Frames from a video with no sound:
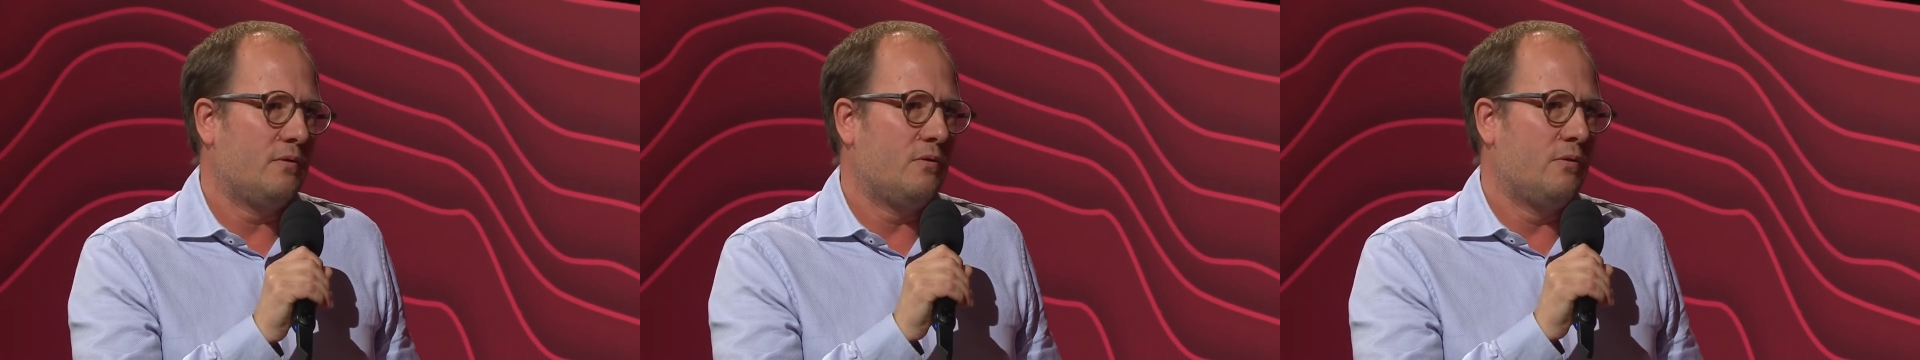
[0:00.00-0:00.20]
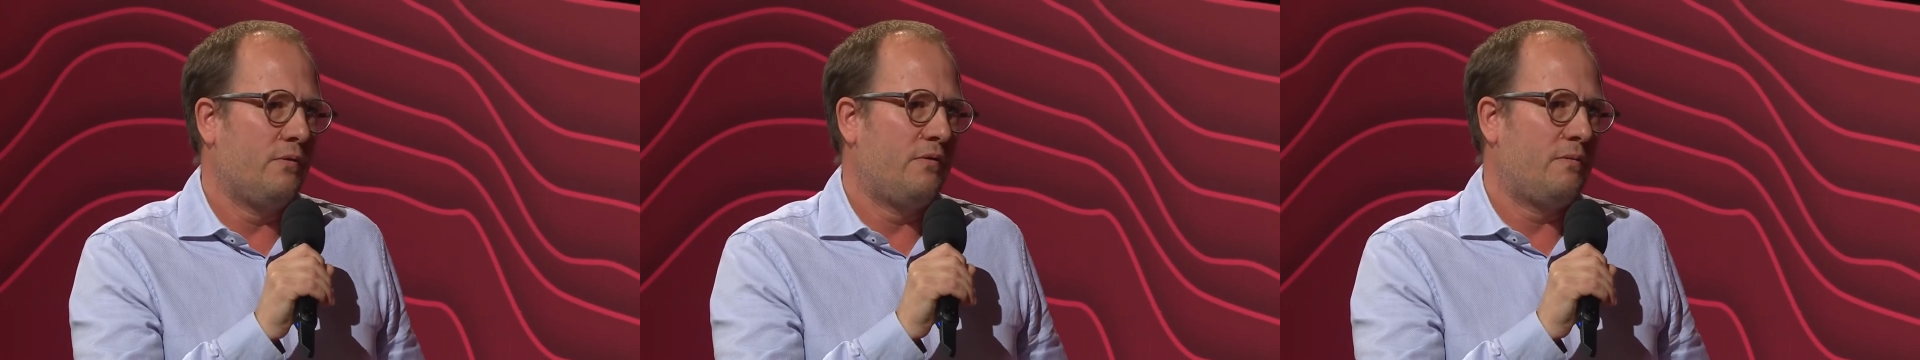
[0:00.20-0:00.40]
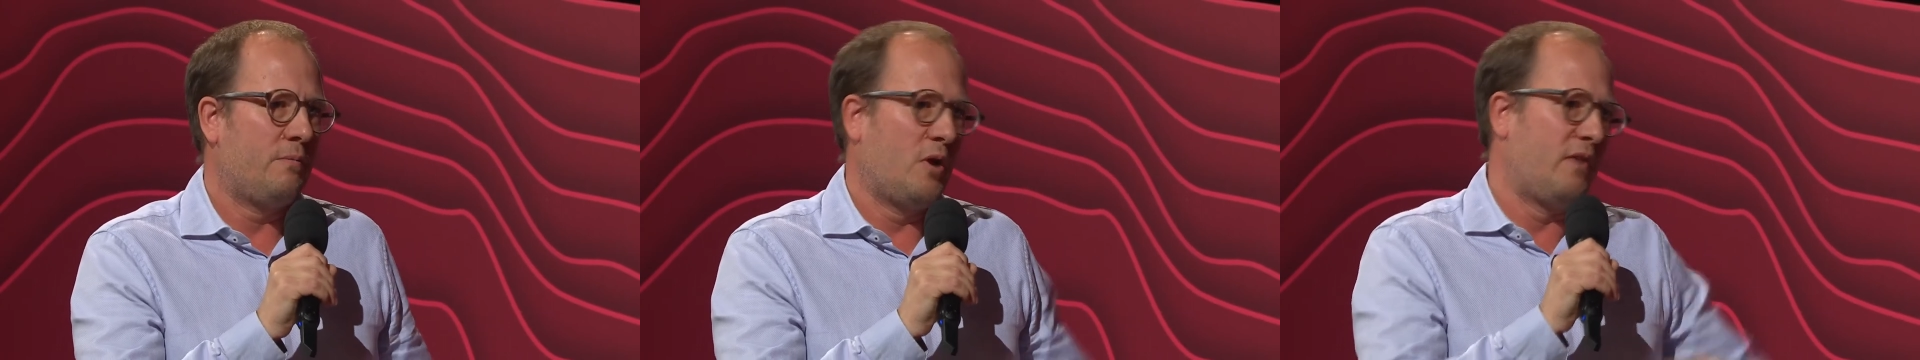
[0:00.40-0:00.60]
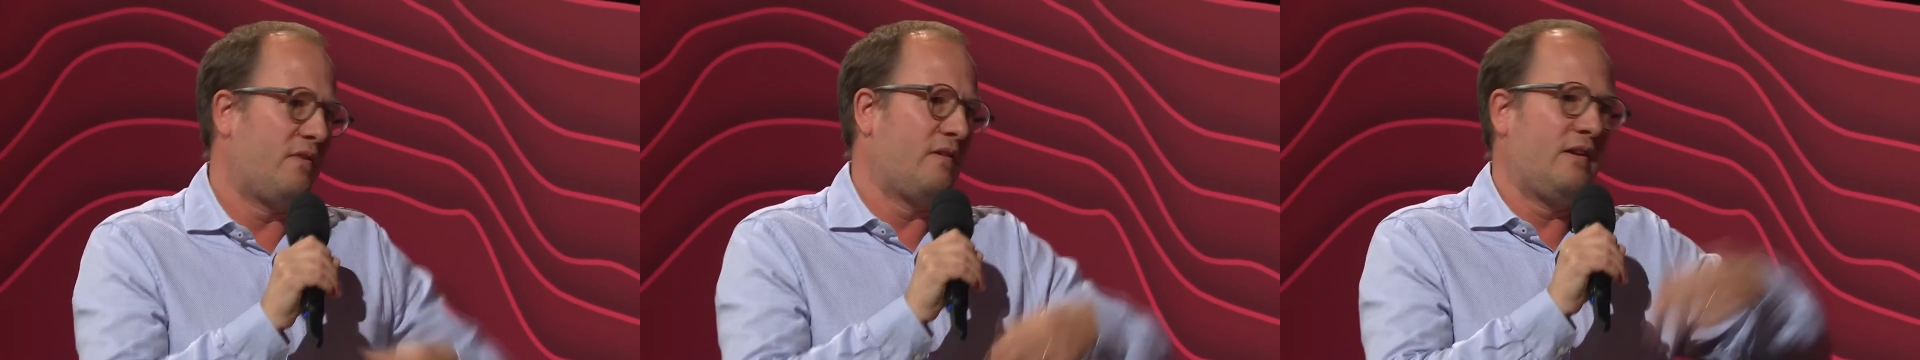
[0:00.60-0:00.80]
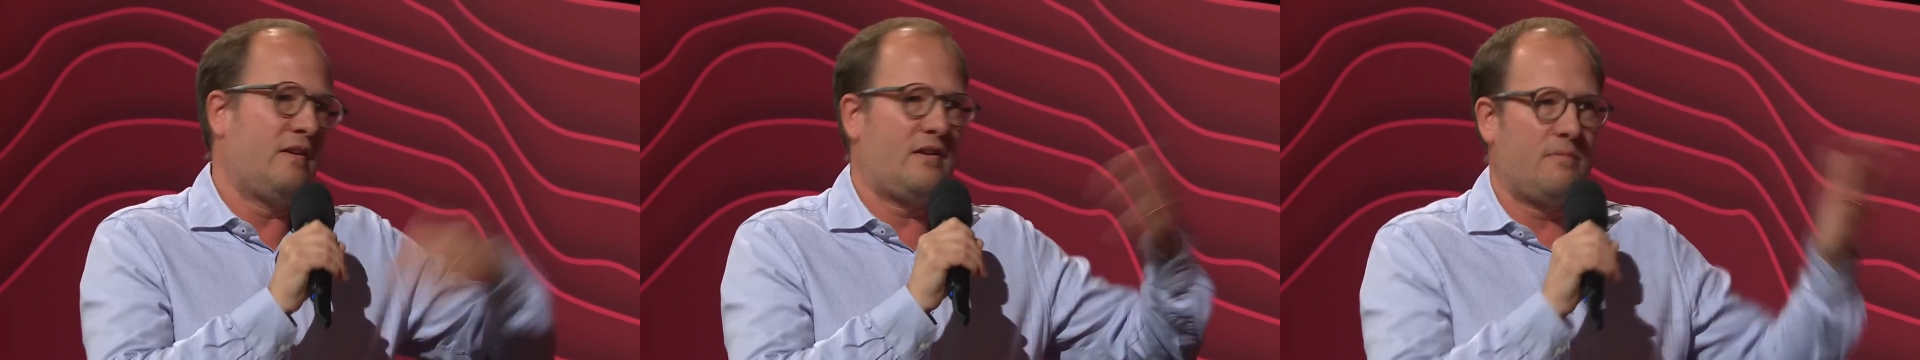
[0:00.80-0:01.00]
Und
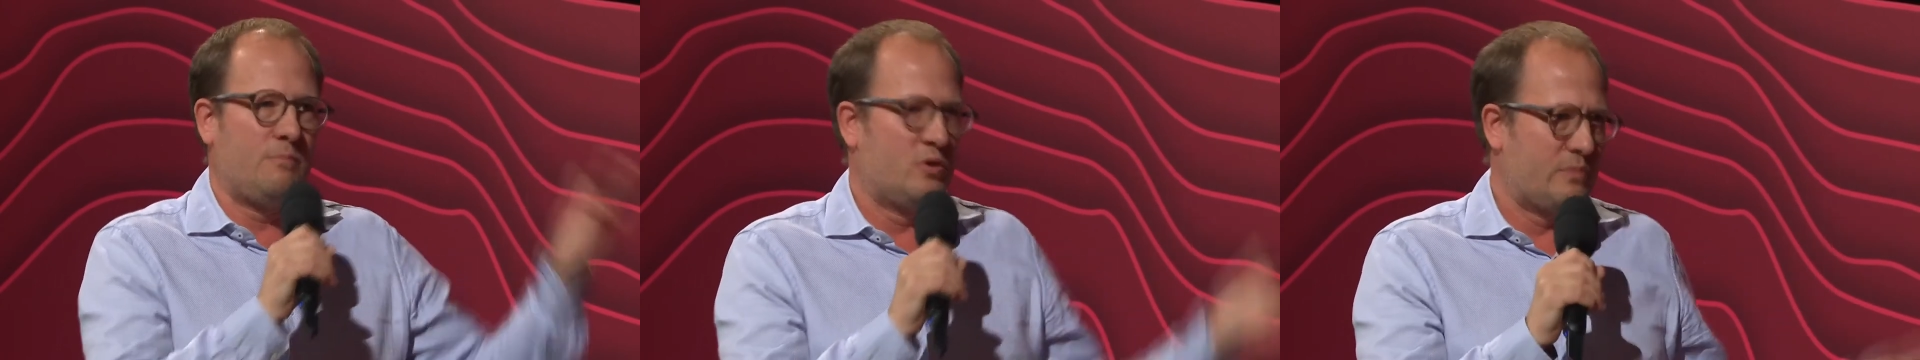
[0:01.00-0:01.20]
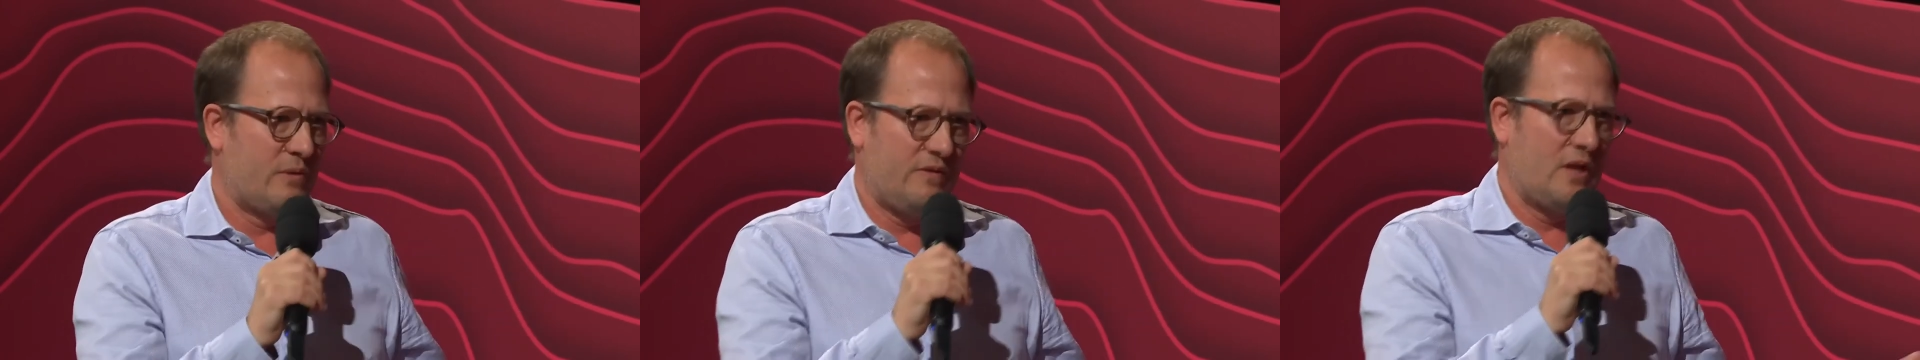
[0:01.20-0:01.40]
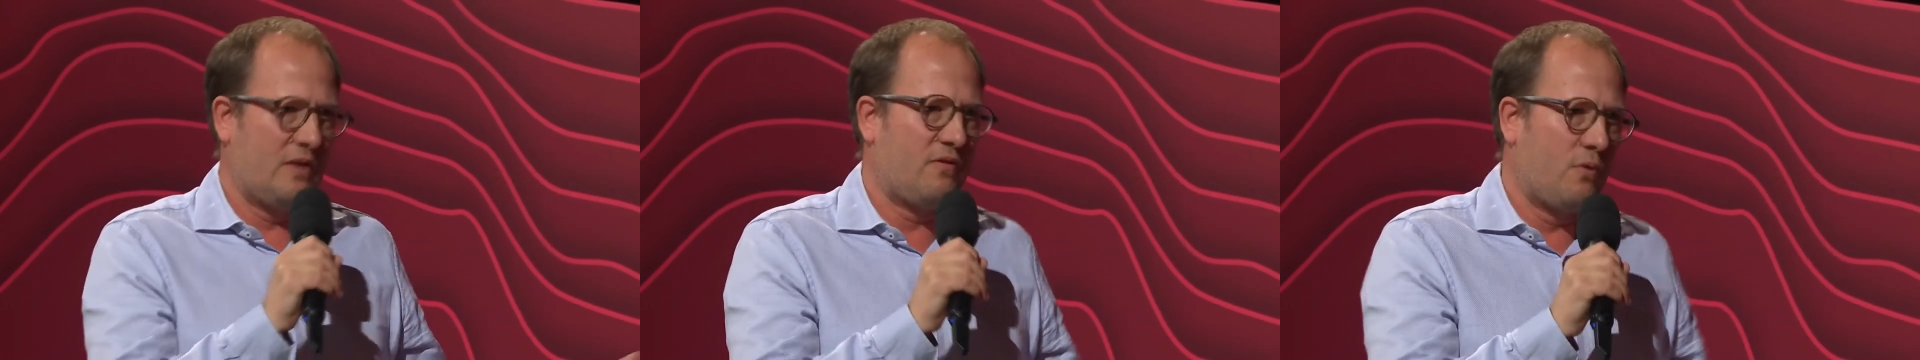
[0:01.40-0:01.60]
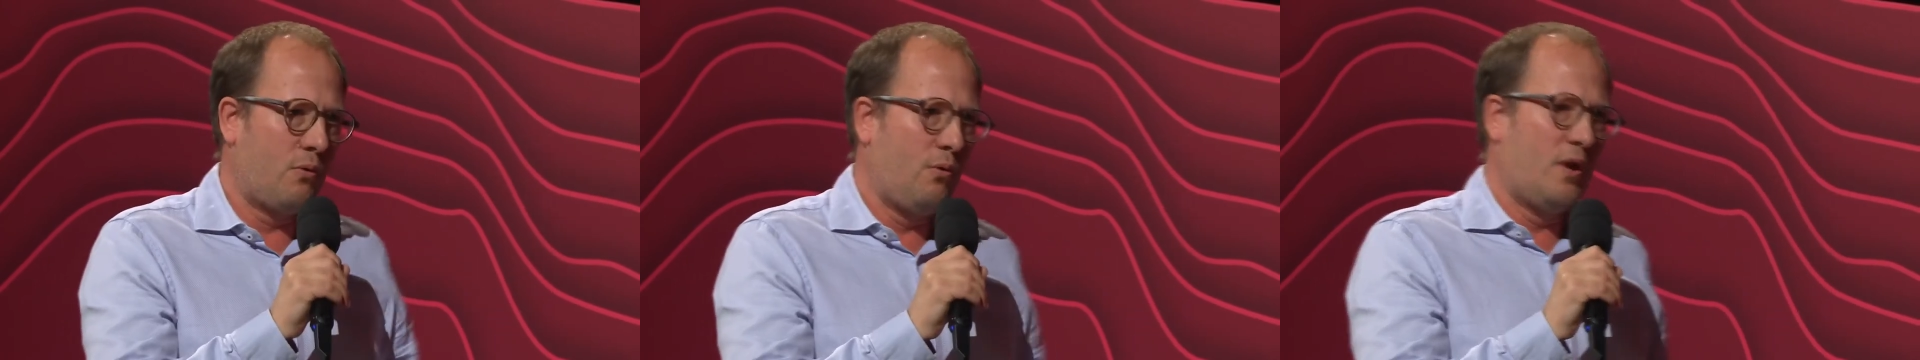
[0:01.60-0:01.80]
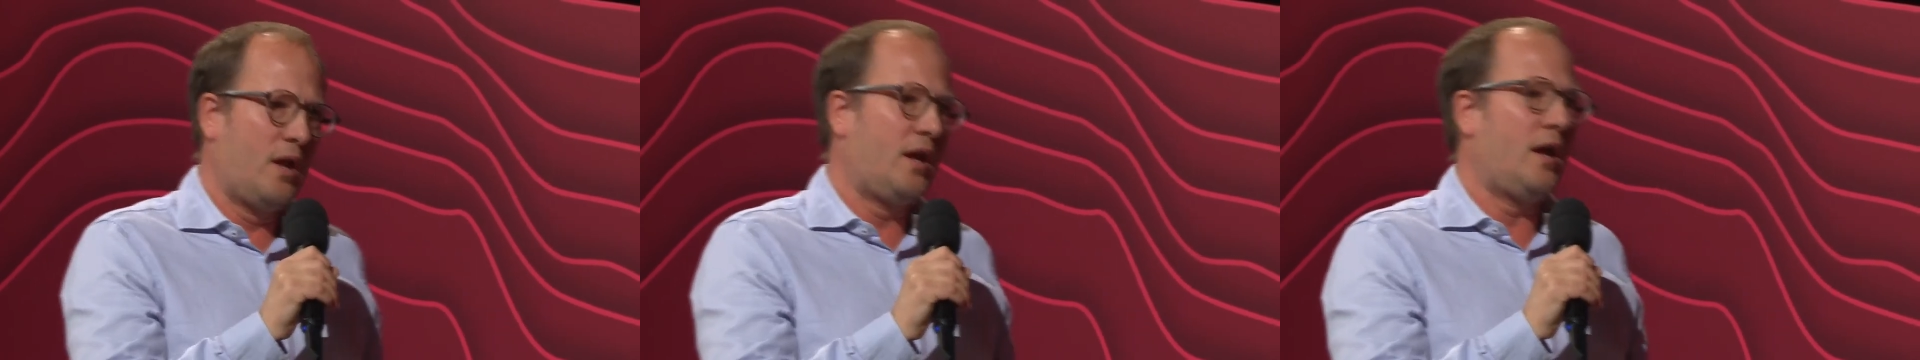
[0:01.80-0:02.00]
plötzlich muss man wieder ins
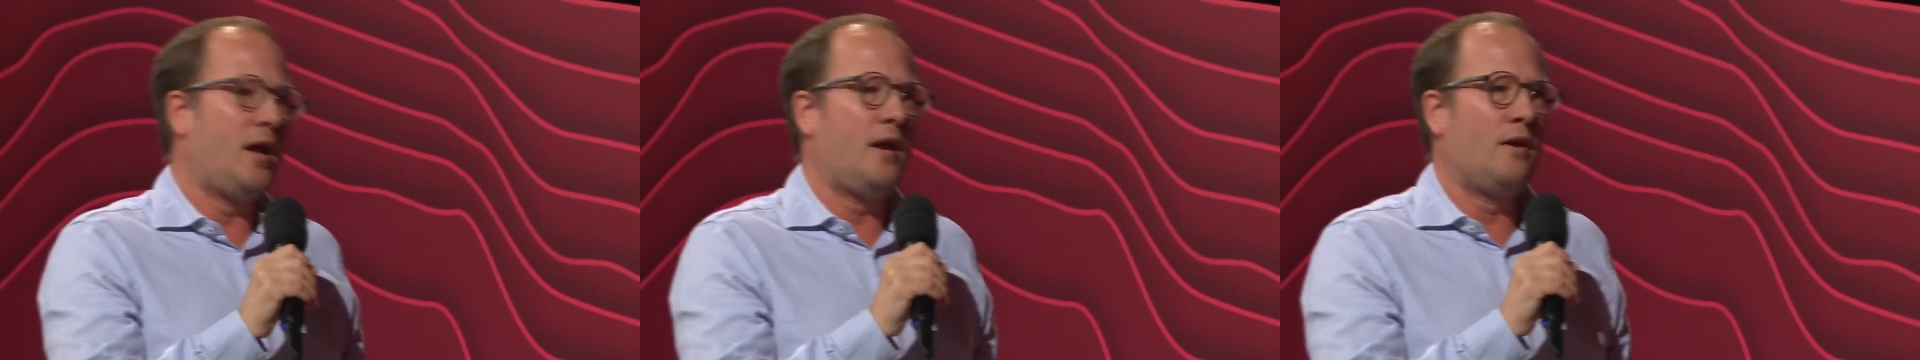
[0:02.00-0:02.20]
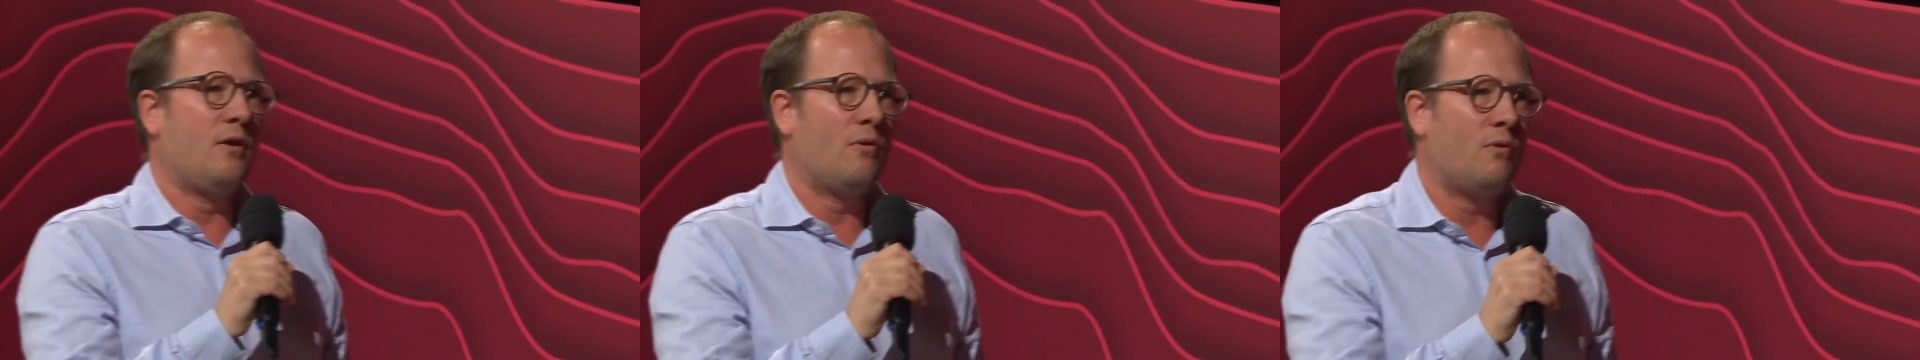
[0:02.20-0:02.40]
Grüne gehen.